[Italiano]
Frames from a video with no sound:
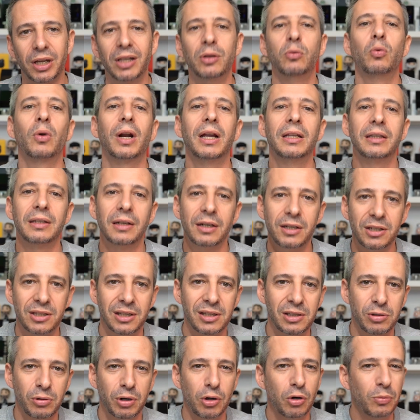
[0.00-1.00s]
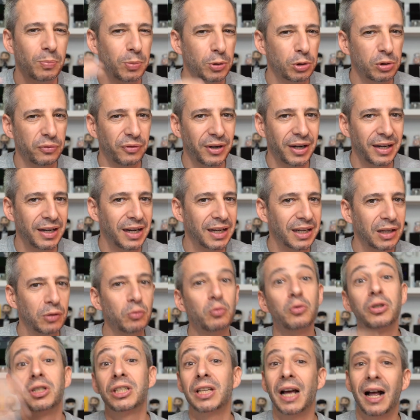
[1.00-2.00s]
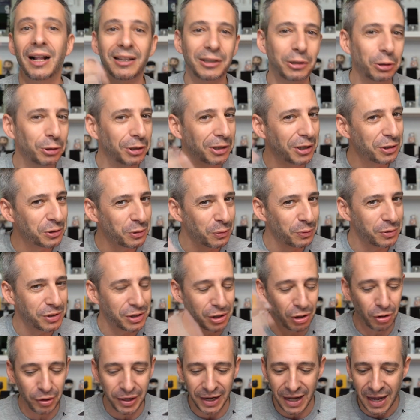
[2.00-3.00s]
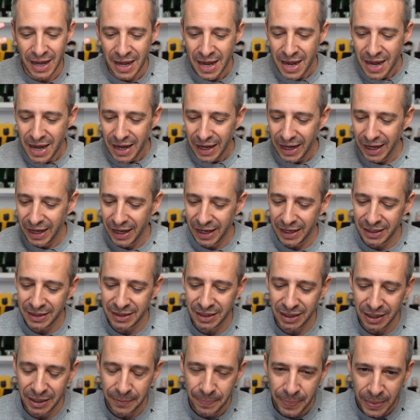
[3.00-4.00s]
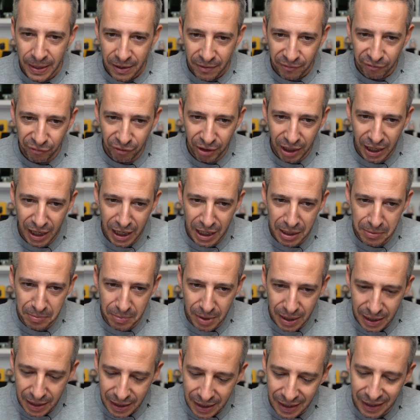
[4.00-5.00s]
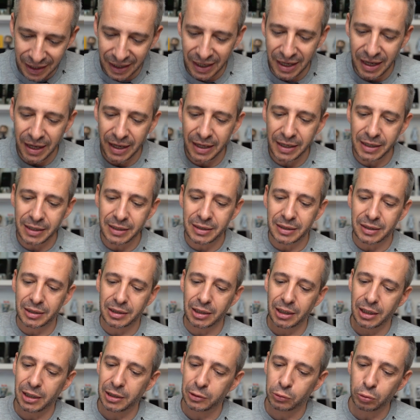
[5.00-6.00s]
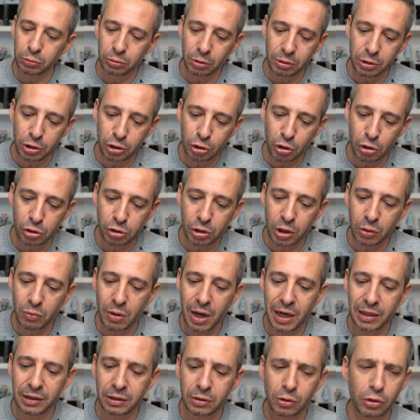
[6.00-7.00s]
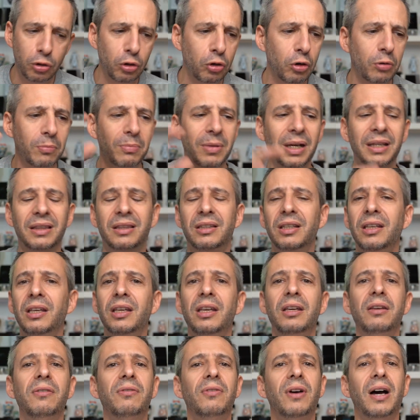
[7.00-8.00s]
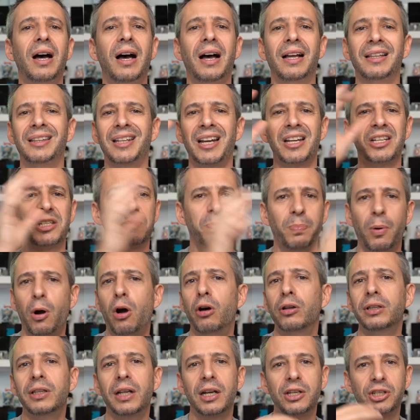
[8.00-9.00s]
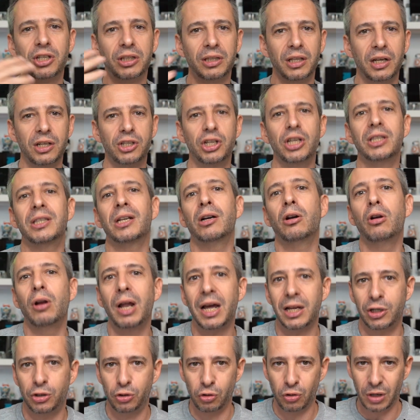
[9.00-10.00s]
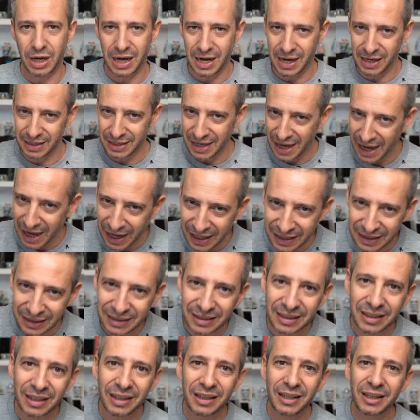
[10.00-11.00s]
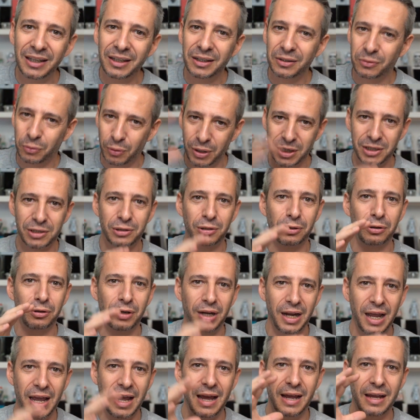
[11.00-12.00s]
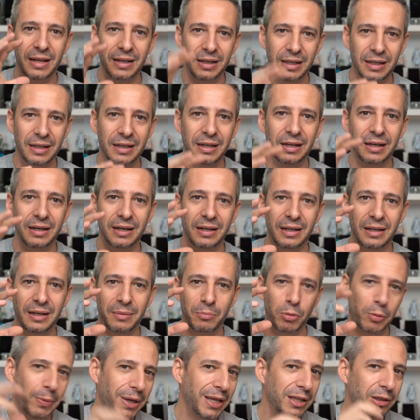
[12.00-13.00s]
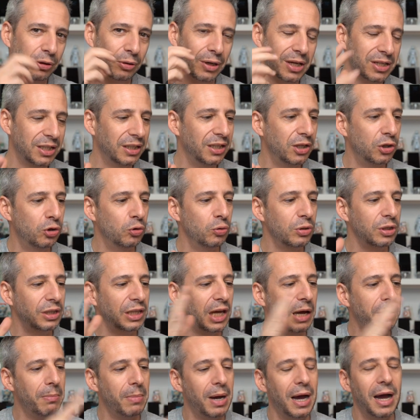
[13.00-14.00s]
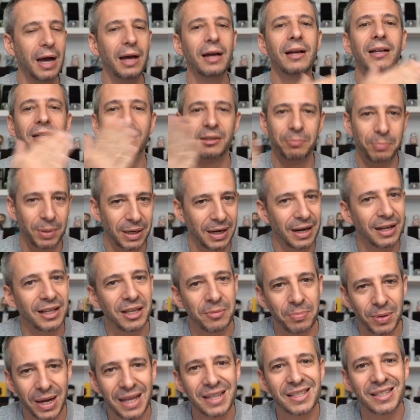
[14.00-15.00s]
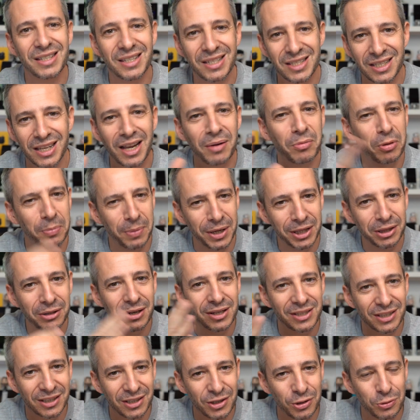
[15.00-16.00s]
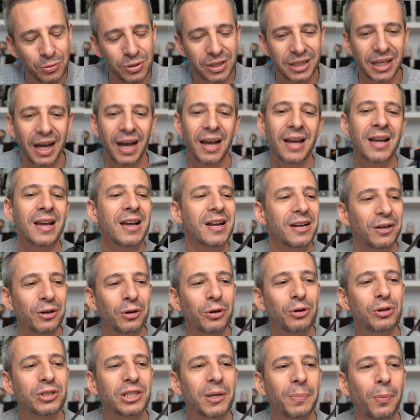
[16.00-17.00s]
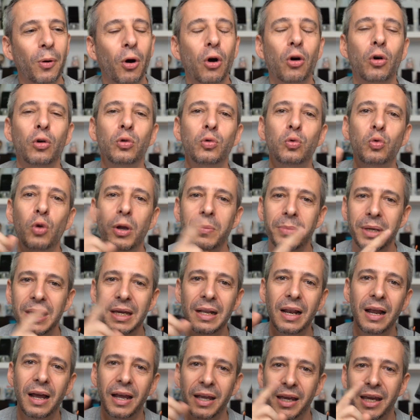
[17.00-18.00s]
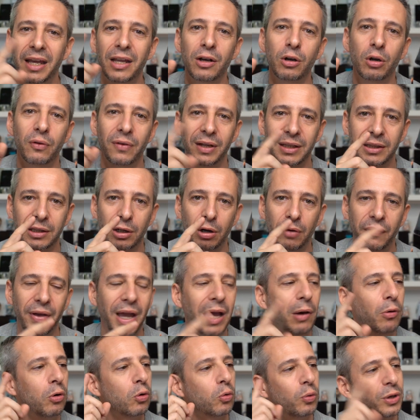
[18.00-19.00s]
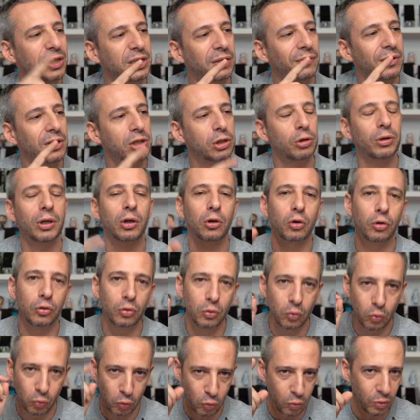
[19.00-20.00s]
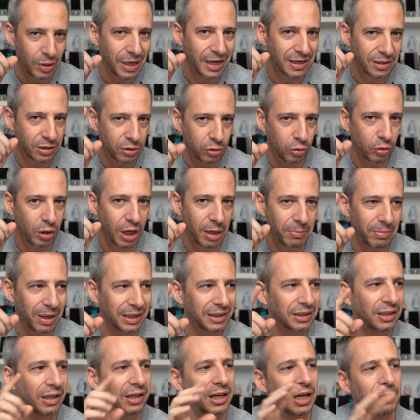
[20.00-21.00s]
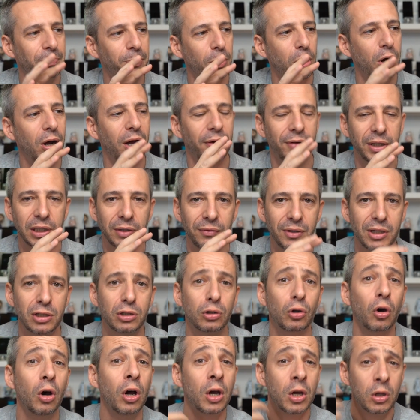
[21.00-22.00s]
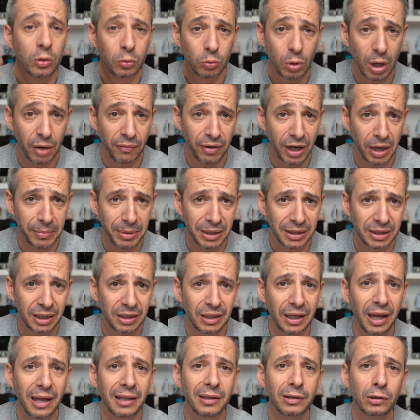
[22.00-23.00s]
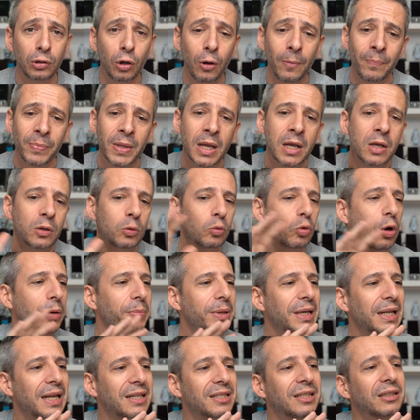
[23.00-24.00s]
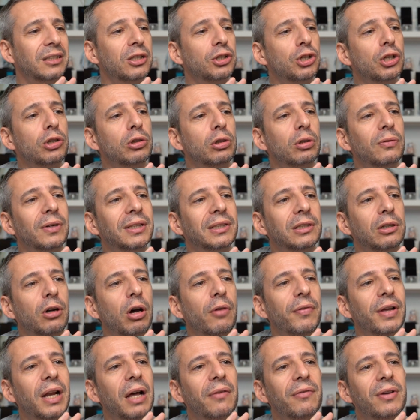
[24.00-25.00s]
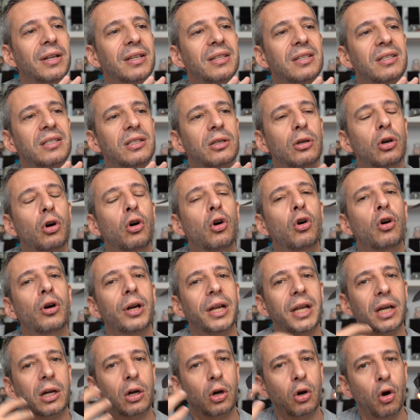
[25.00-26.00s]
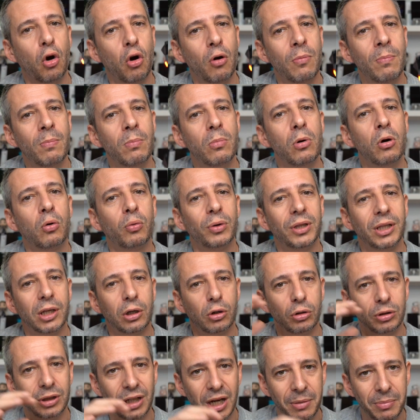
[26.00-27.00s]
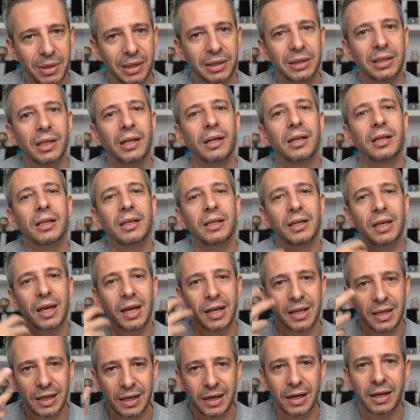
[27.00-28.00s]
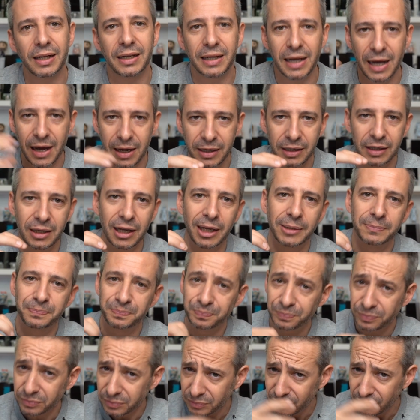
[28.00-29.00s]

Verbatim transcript: che durante la registrazione non posso fare neanche un salto di risoluzione e di frame rate. Tutto il discorso riguardo normativa, transponder eccetera eccetera lo lascio ad altri, questo non è il momento, eh sede giusta, ma di parlare dei prezzi sì, è il momento della sede giusta. Non costa poco, 2099 euro, questa versione con una sola batteria, però avete visto dura veramente tanto. 2799 la versione combo, quindi con tre batterie, il carica